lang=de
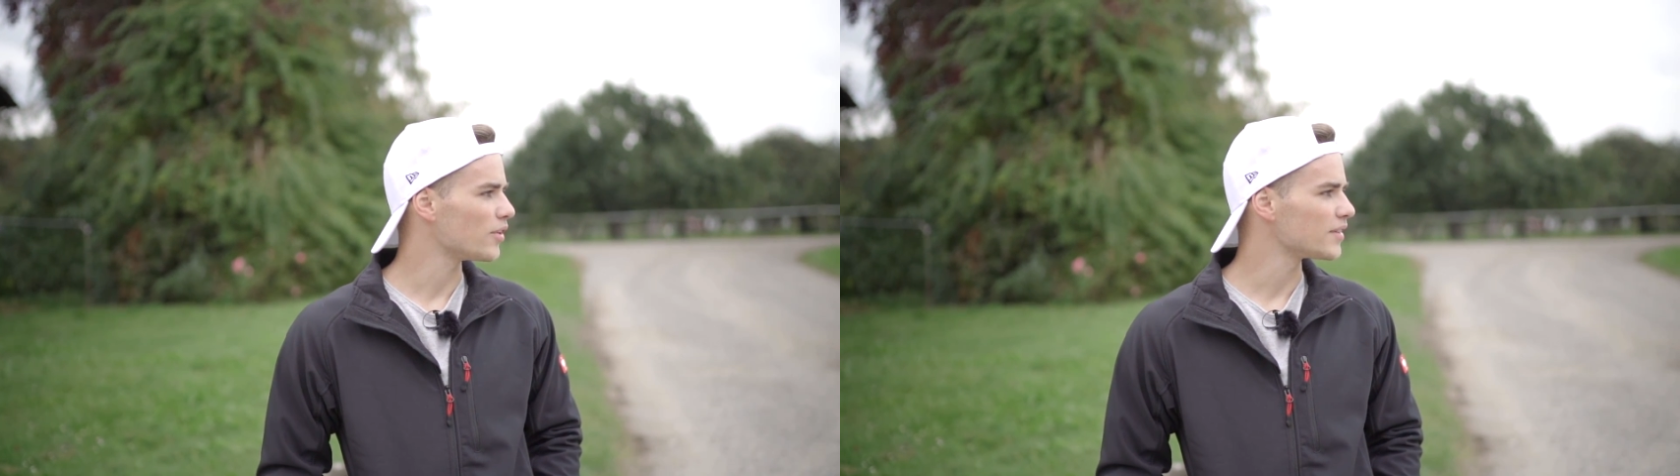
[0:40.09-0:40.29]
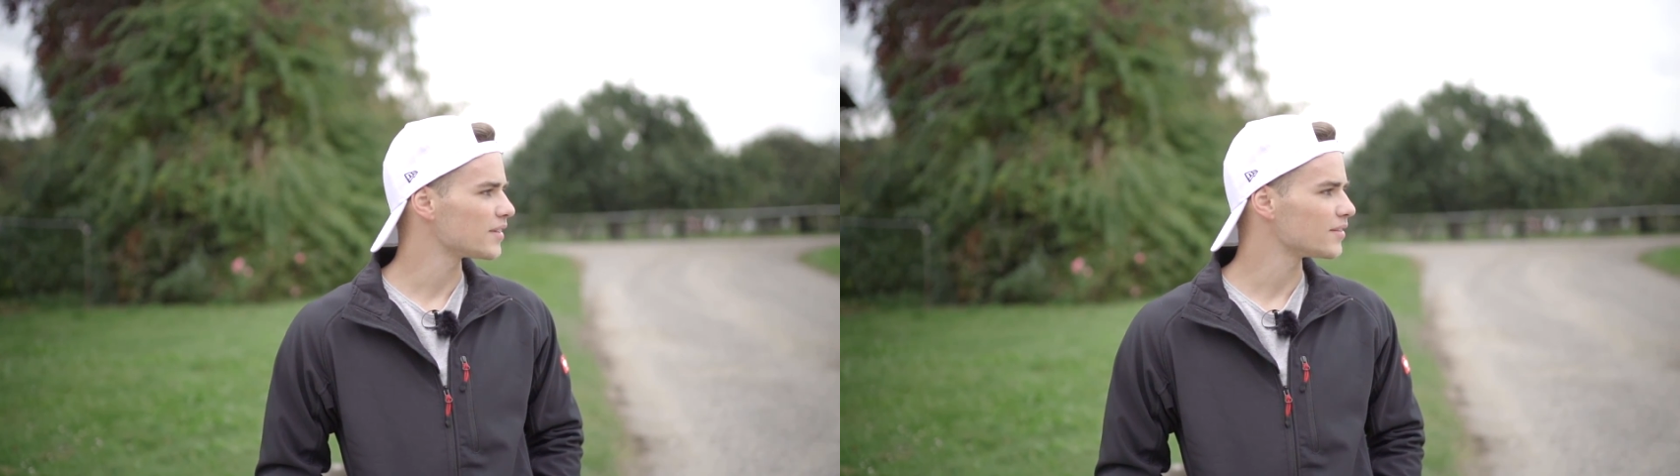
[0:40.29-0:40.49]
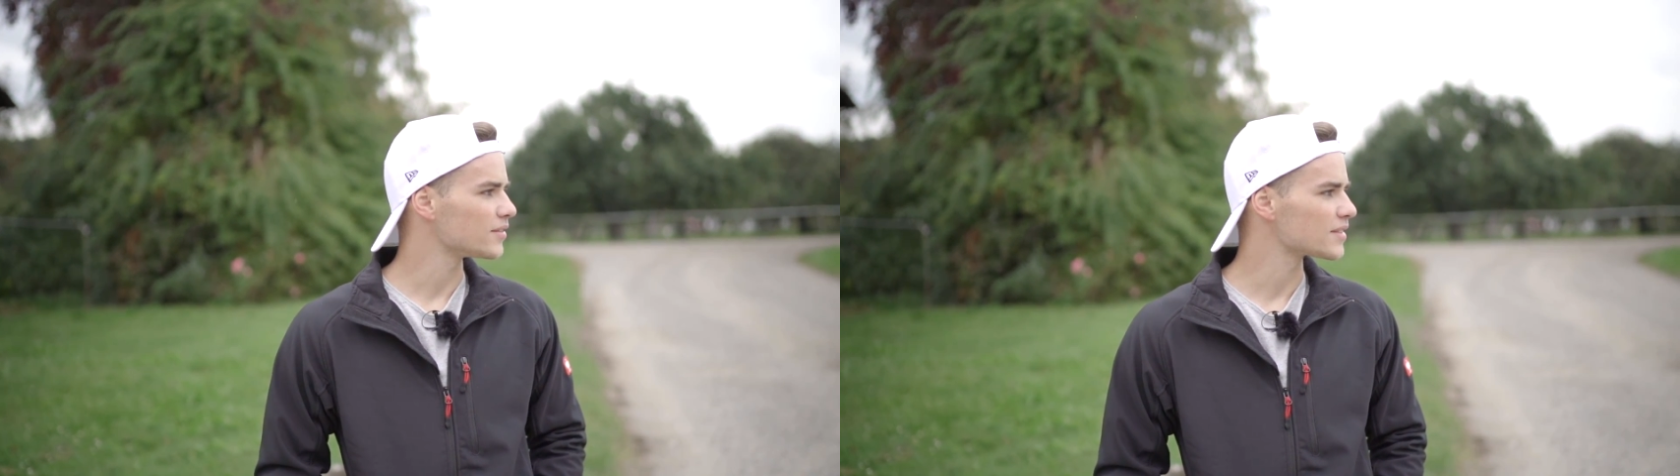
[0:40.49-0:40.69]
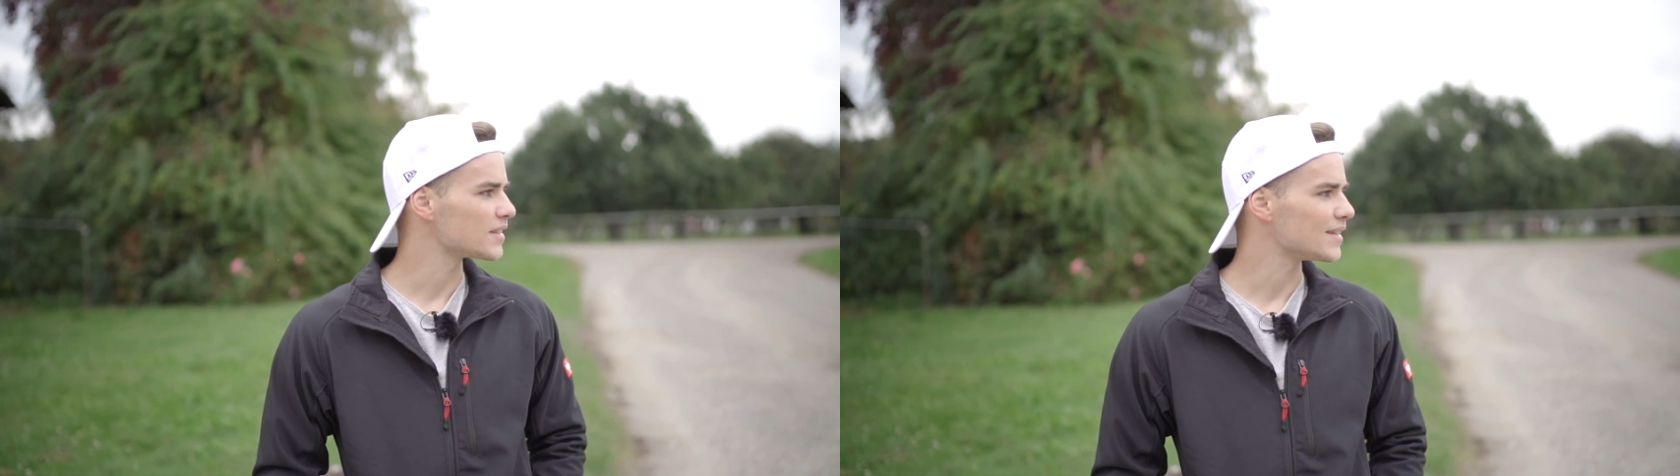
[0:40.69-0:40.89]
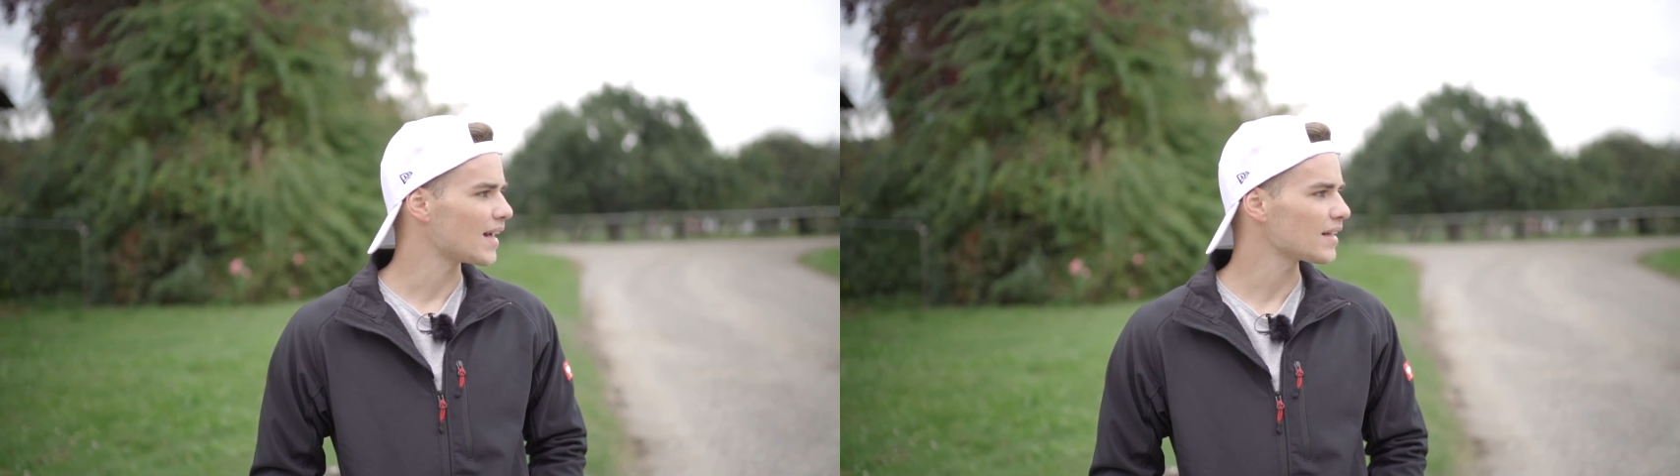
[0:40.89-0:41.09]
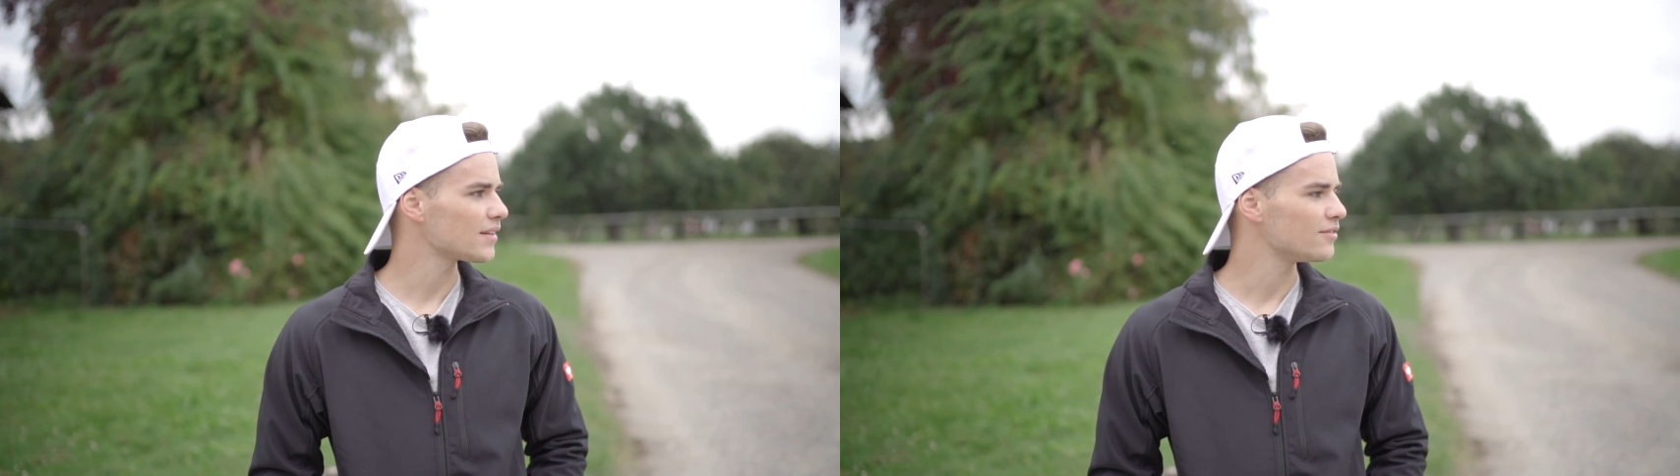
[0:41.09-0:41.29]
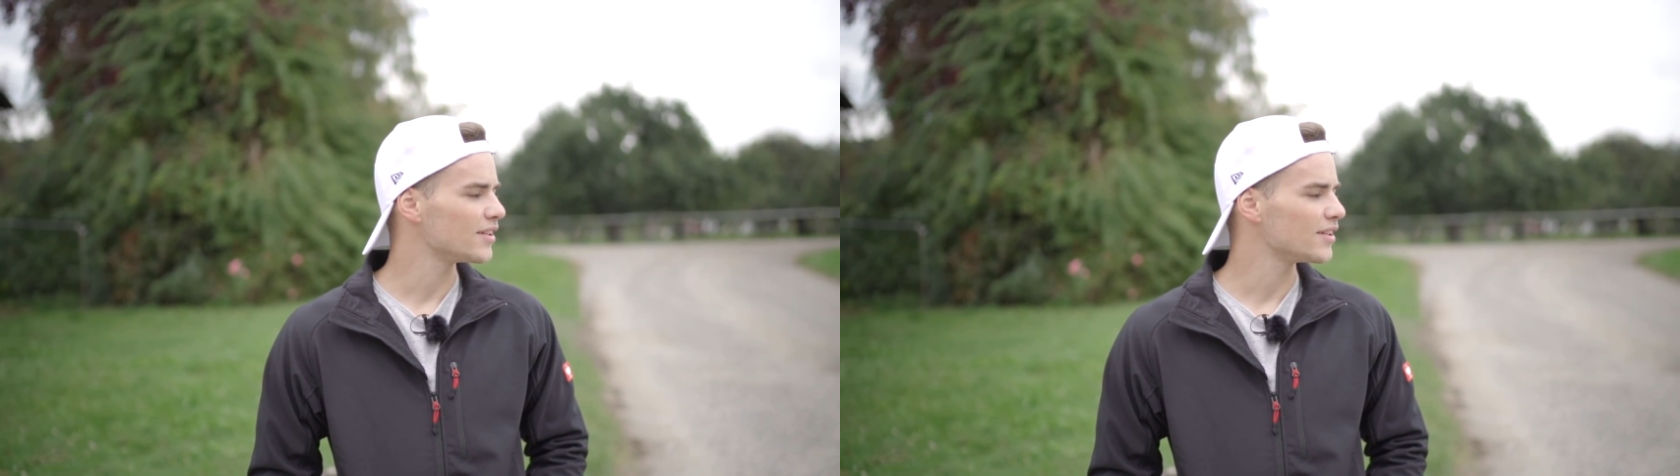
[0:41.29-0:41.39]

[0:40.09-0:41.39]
heute uns gedacht,